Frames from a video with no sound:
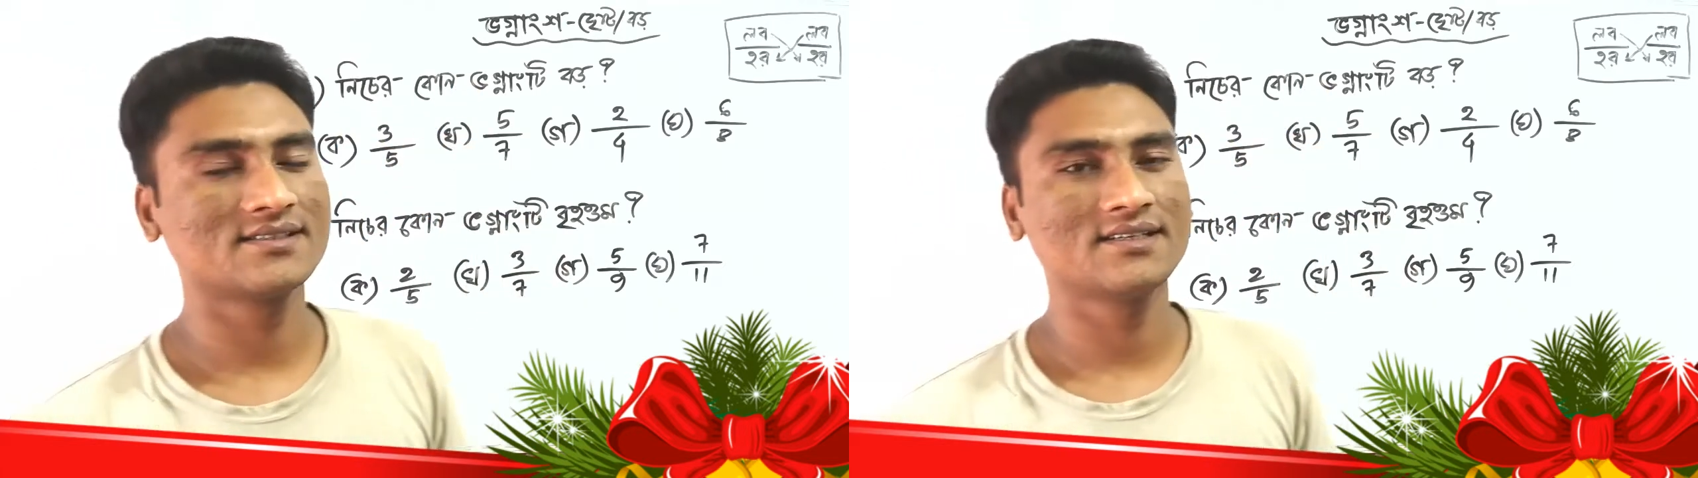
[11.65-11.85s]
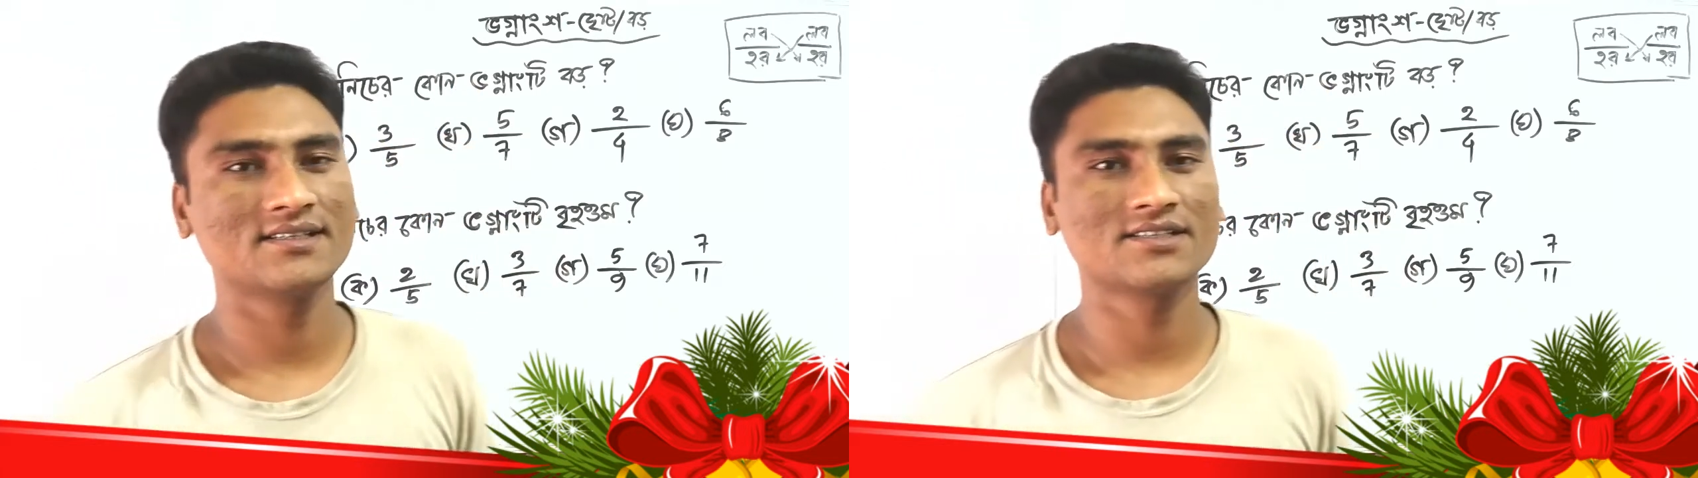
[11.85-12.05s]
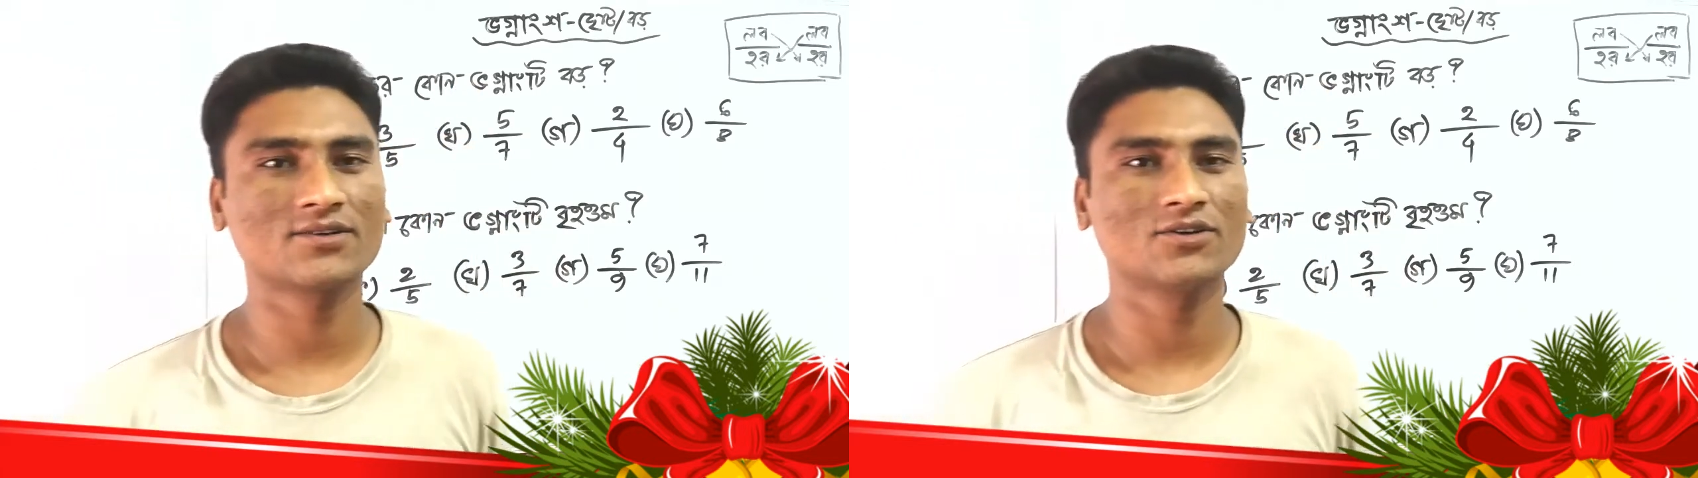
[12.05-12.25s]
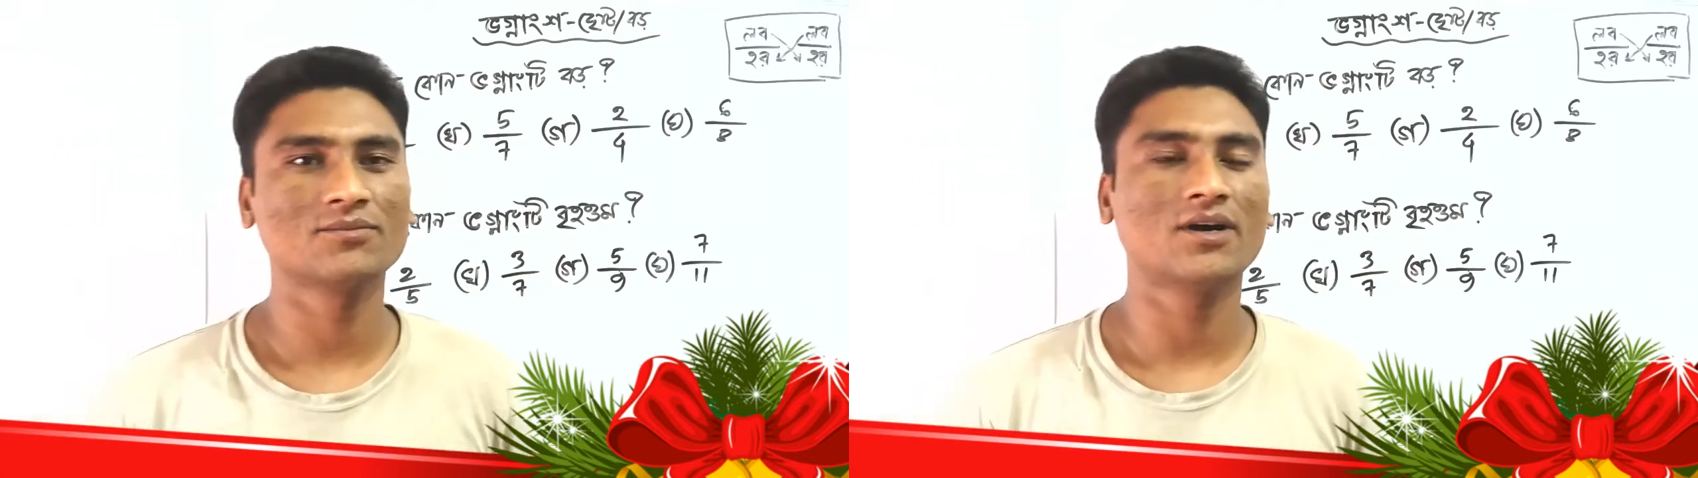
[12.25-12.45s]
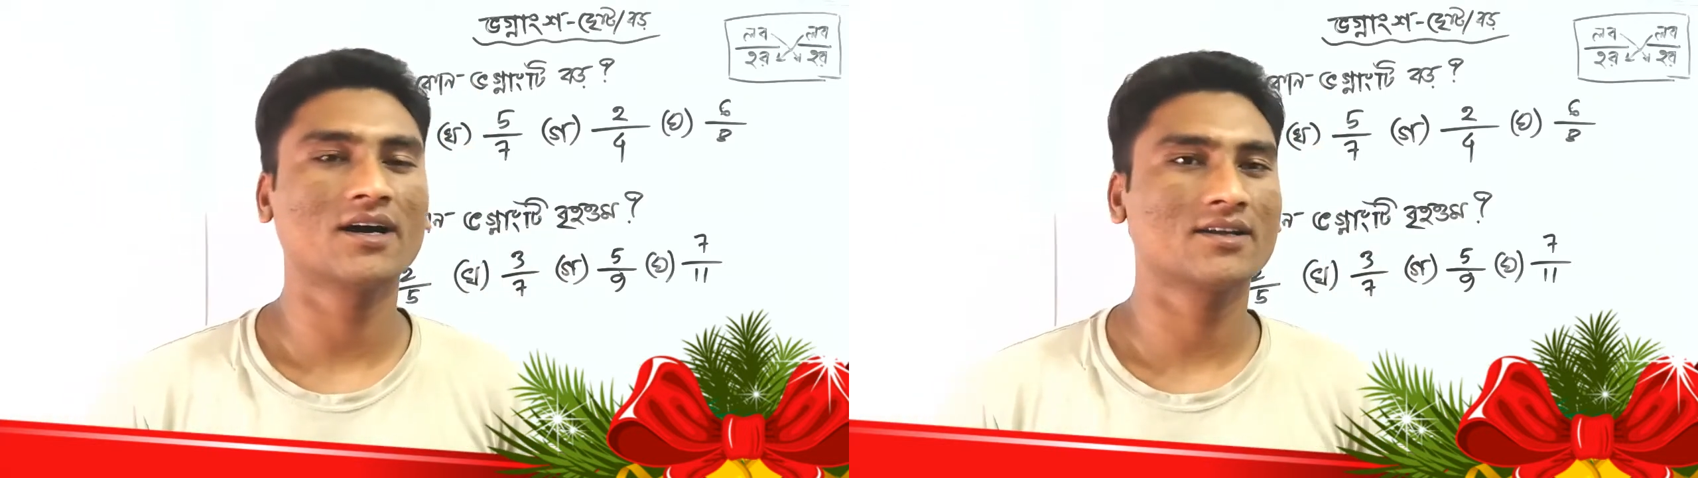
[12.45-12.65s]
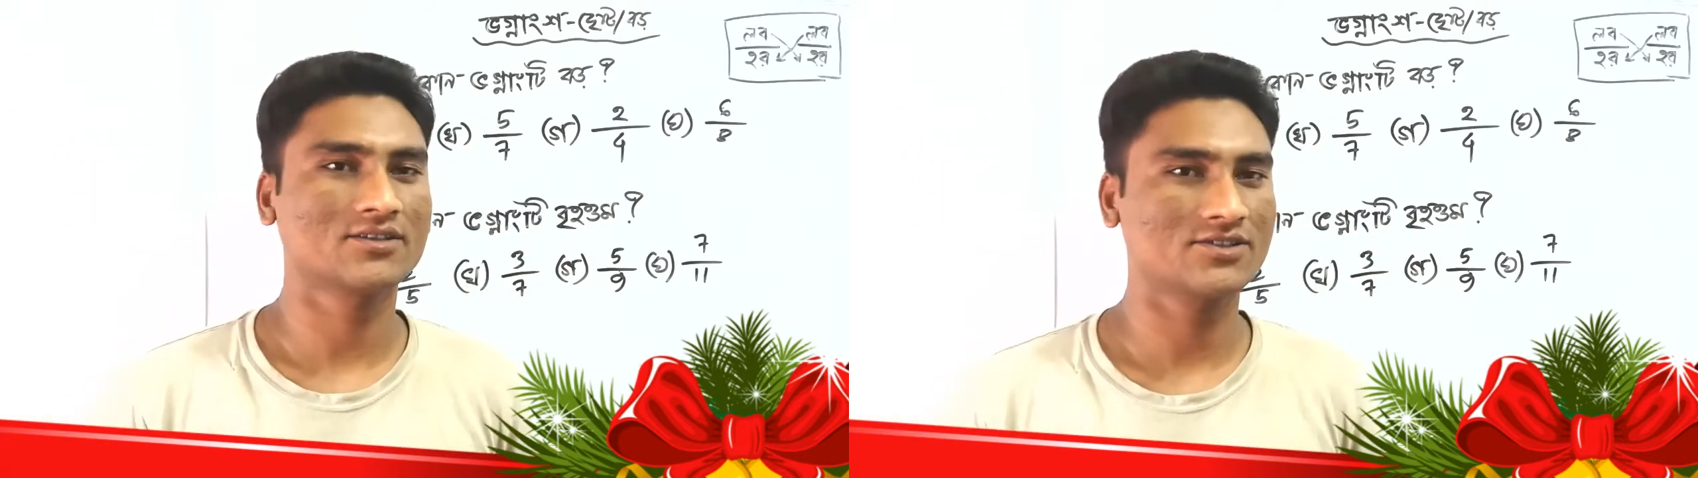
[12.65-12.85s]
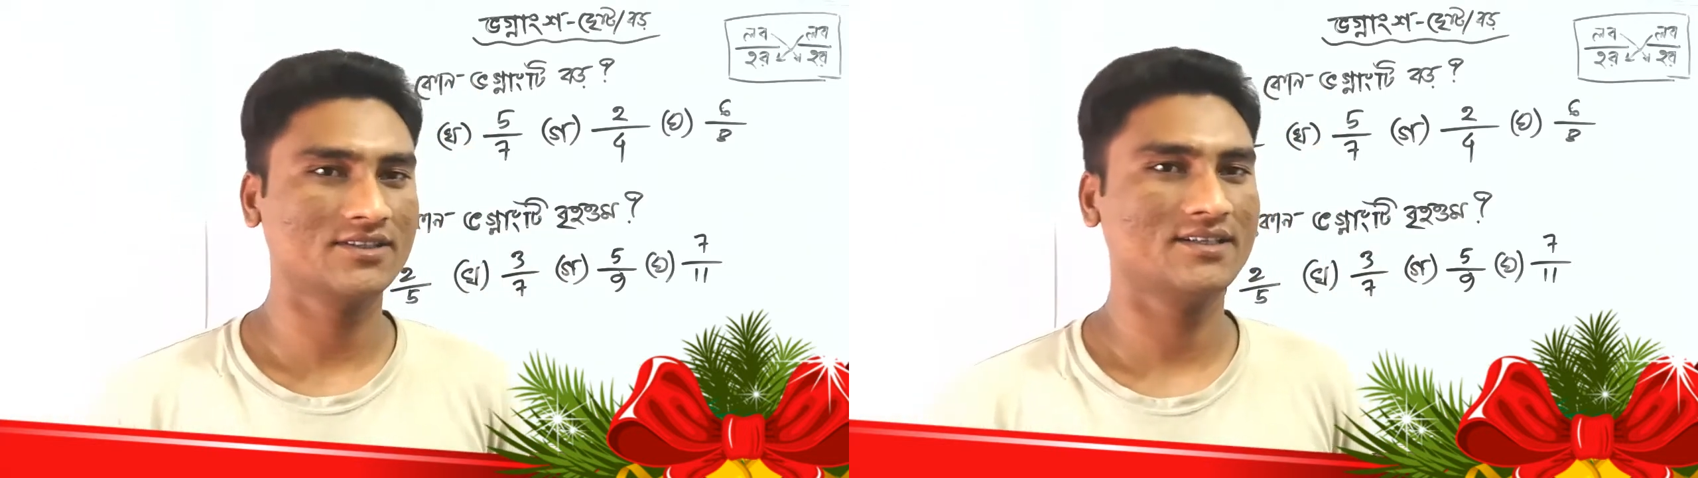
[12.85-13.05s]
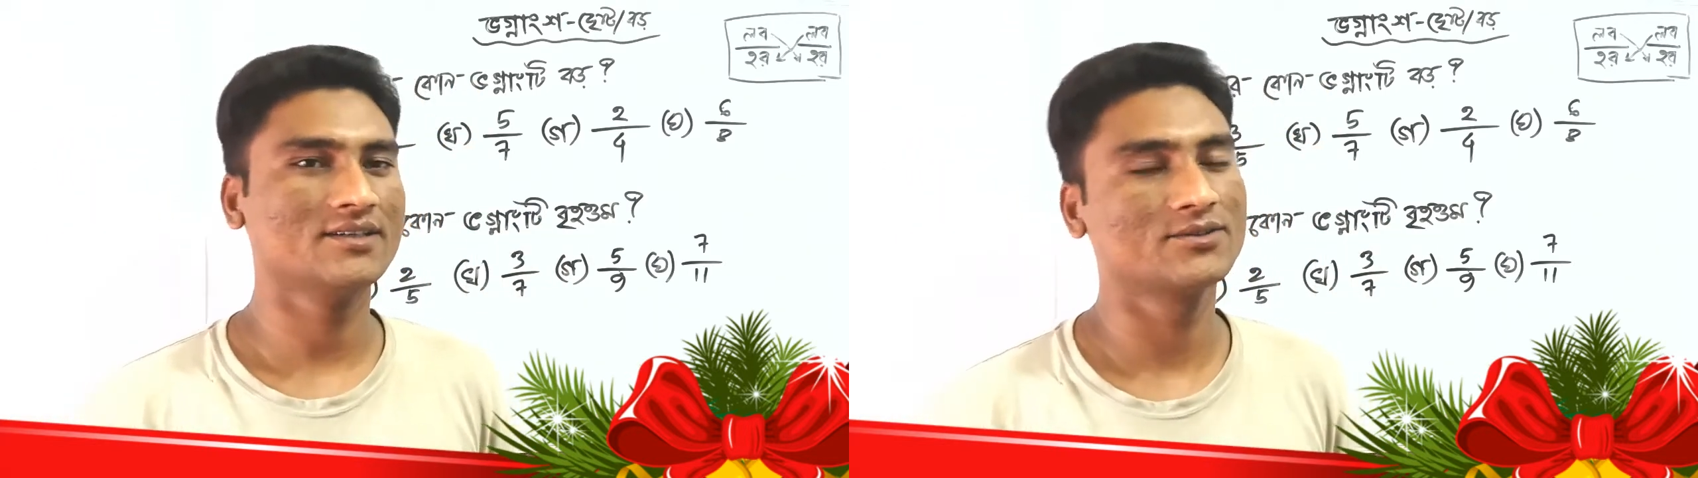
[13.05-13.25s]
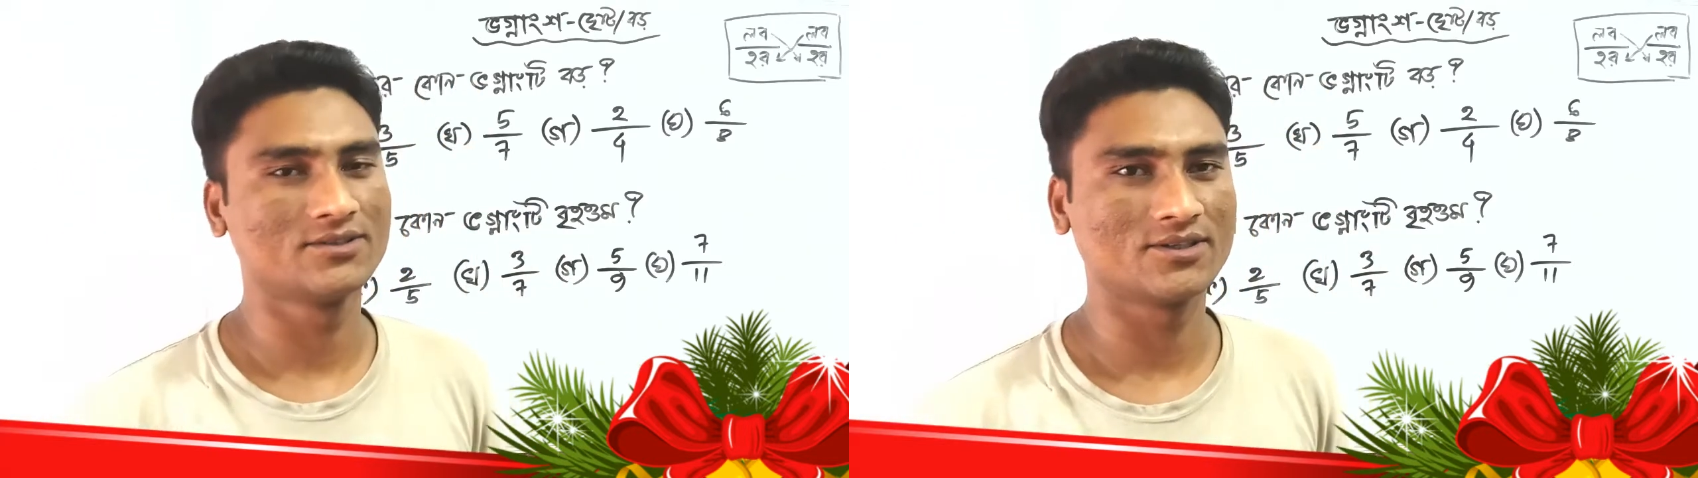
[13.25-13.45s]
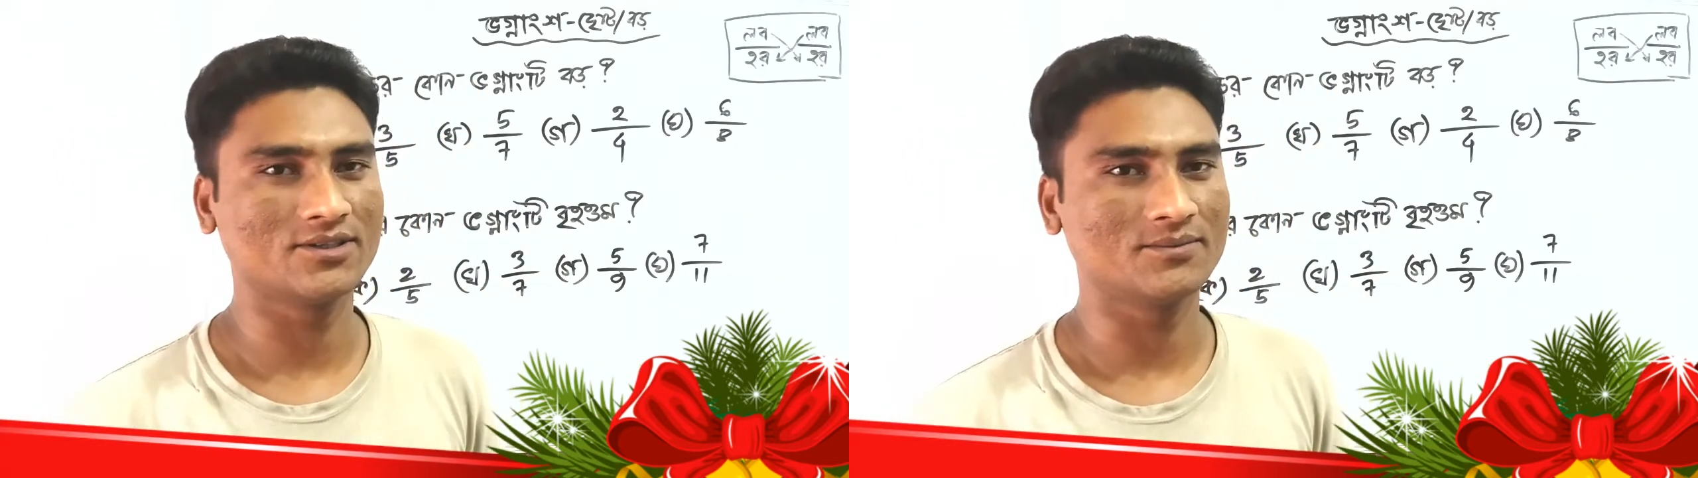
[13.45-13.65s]
যে নিচের কোন ভগ্নাংশটি
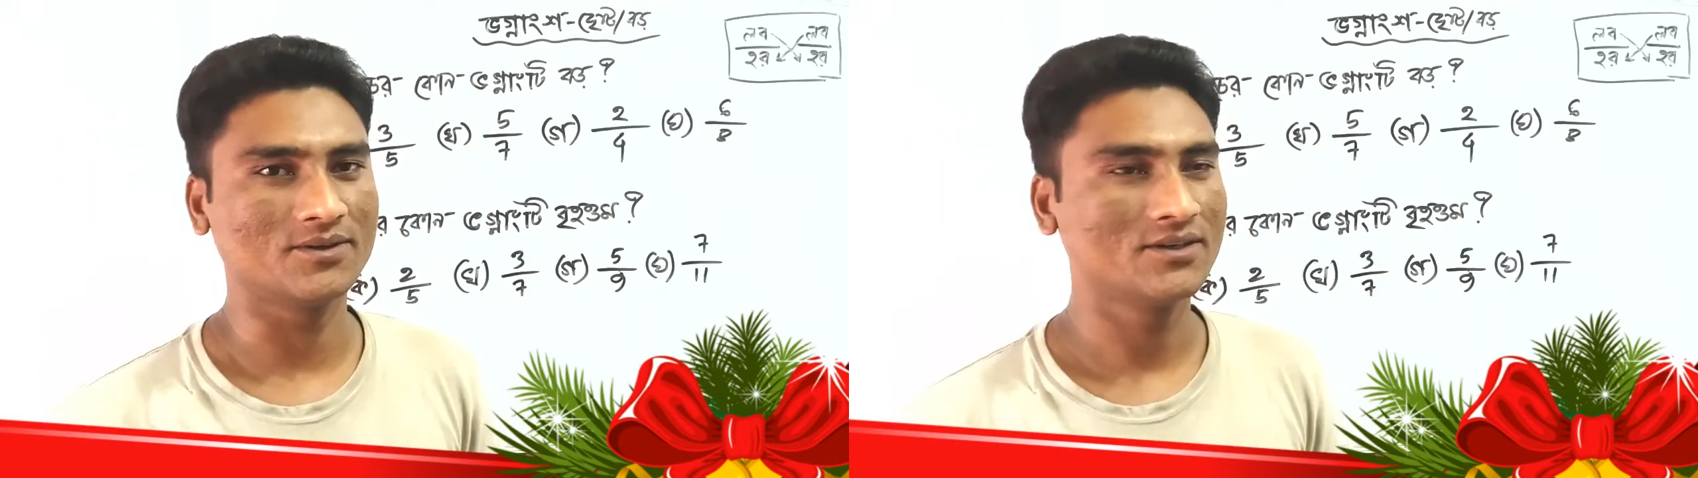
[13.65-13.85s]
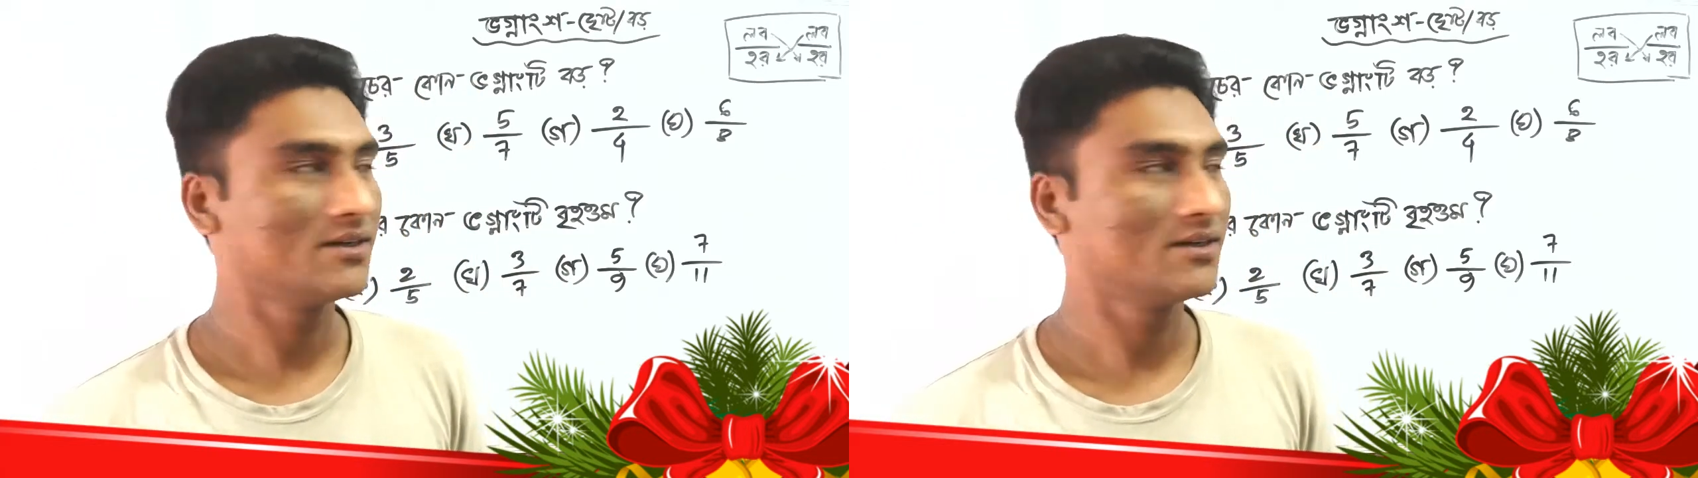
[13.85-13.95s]
ক্ষুদ্রতম